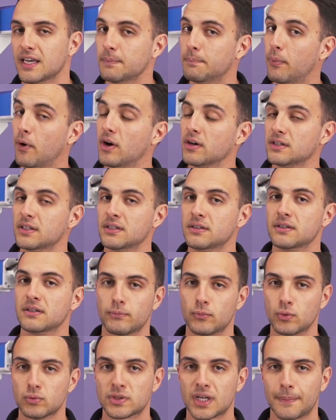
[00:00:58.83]
E podem
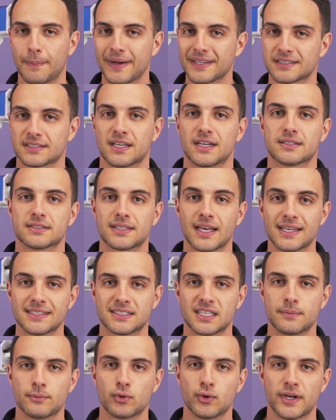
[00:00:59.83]
ultrapassar até
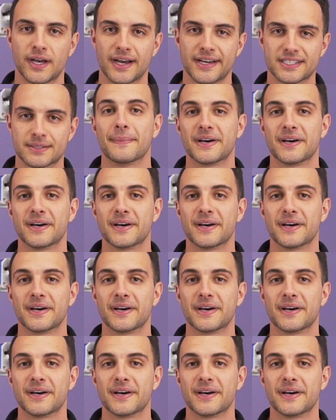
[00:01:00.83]
100 mil reais.